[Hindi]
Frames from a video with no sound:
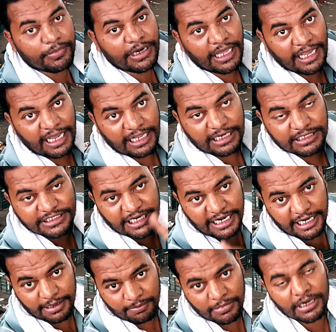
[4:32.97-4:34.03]
नया सेट
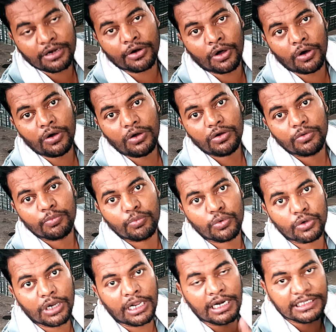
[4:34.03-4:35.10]
नंबर नौ हाँ।
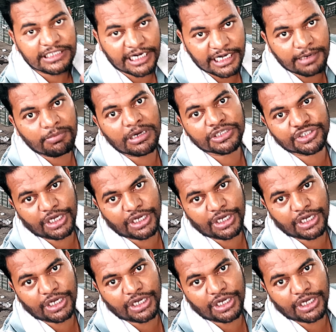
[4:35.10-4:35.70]
पुराना सेट नंबर